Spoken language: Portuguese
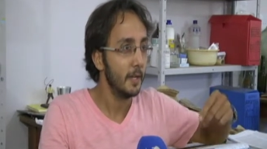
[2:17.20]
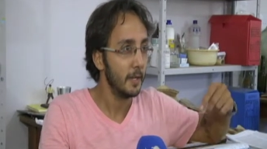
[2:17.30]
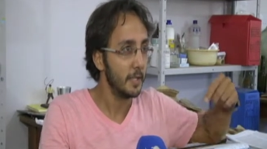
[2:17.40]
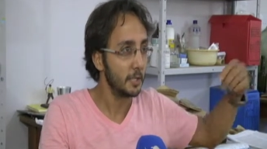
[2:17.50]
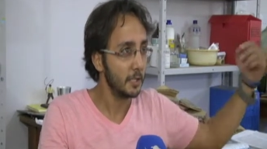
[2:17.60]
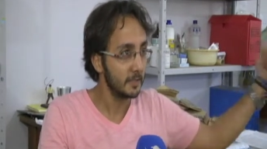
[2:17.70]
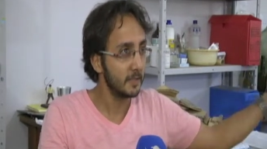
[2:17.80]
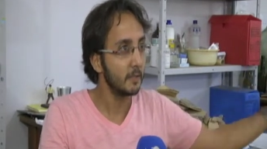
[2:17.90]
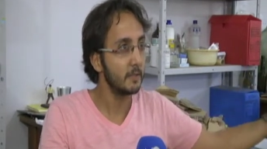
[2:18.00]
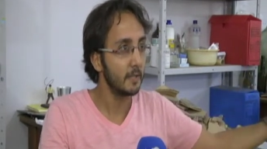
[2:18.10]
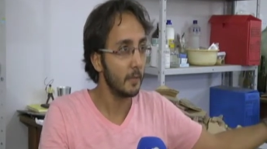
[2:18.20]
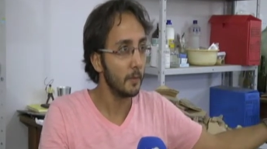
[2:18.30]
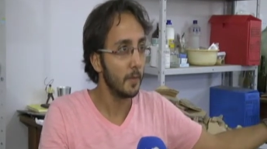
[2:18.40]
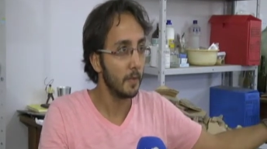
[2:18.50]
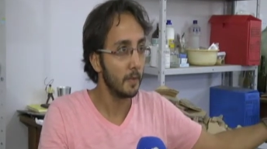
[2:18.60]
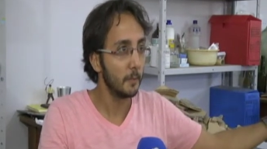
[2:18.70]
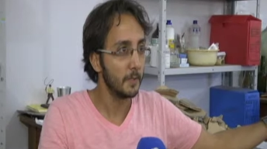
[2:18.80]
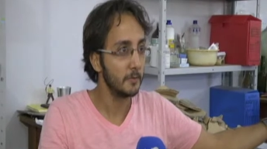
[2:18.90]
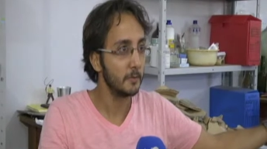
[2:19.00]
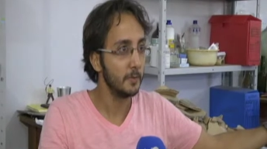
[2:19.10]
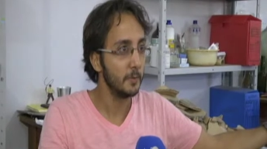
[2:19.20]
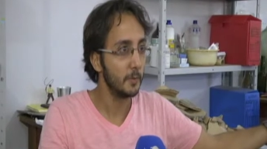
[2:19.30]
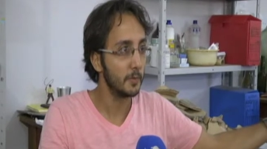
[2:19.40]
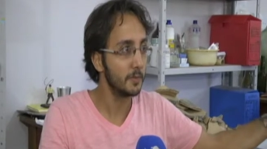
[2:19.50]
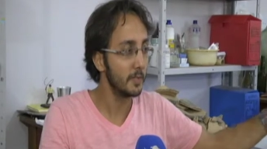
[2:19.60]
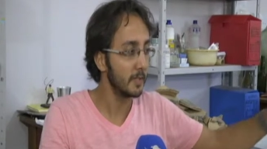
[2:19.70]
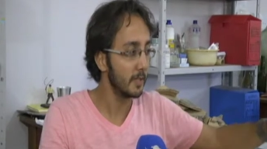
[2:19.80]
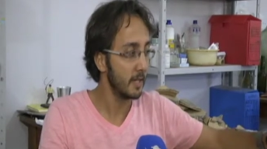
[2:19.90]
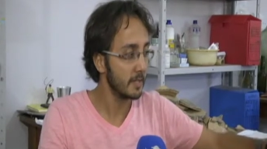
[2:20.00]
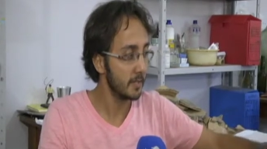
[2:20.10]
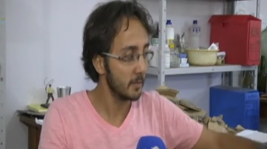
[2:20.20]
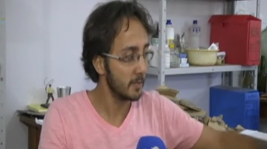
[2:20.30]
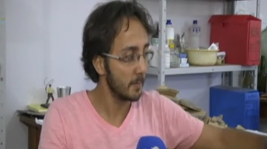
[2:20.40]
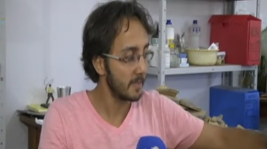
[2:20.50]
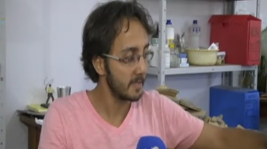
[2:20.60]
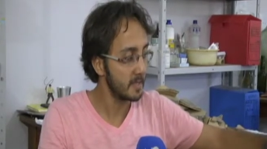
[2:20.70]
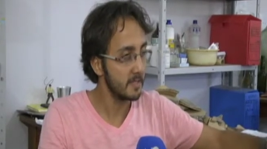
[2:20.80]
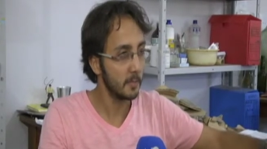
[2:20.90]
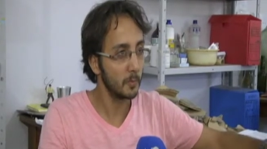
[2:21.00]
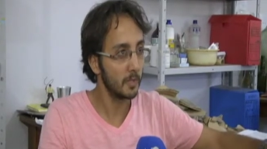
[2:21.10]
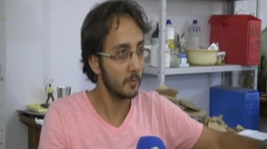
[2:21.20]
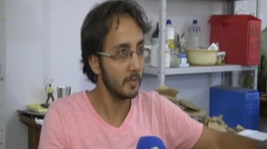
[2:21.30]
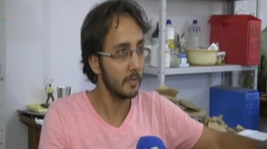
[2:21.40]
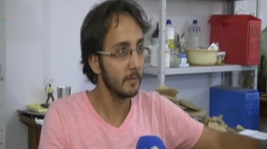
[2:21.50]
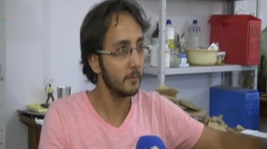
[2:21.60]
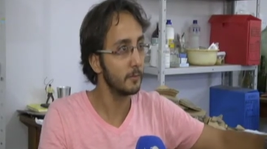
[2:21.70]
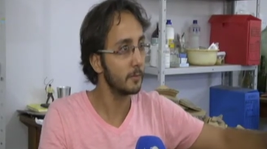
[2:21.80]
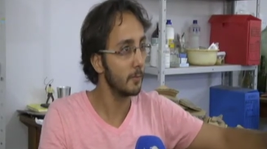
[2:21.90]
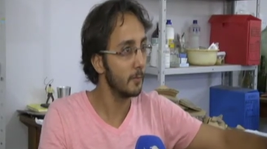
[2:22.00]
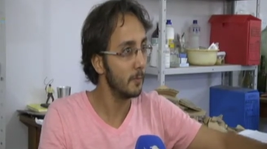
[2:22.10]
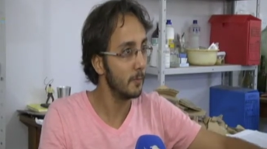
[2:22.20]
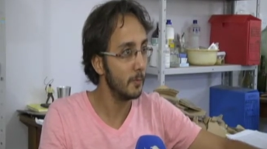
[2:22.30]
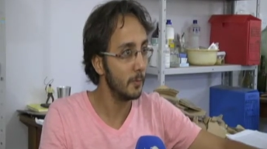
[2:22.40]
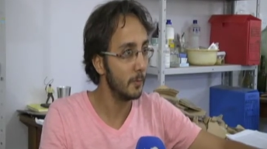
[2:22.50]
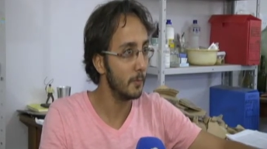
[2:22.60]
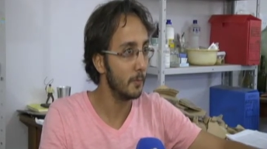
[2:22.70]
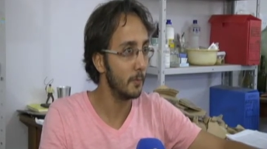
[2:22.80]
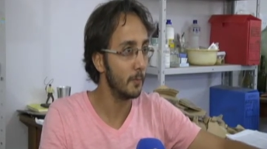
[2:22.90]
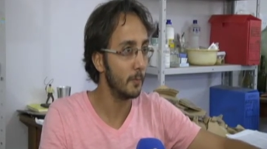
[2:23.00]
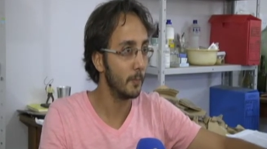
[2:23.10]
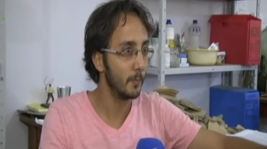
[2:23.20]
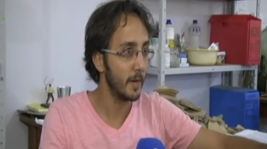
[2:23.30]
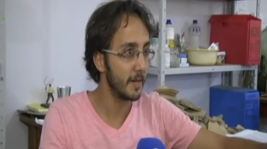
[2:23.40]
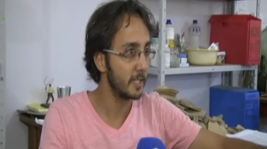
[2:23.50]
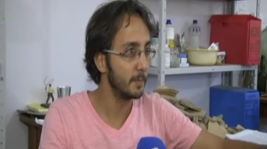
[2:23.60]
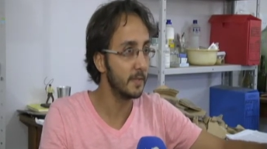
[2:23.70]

que já tinha sido na, na campanha de 2011, que é essa coisa da presença de sepultamentos com áreas de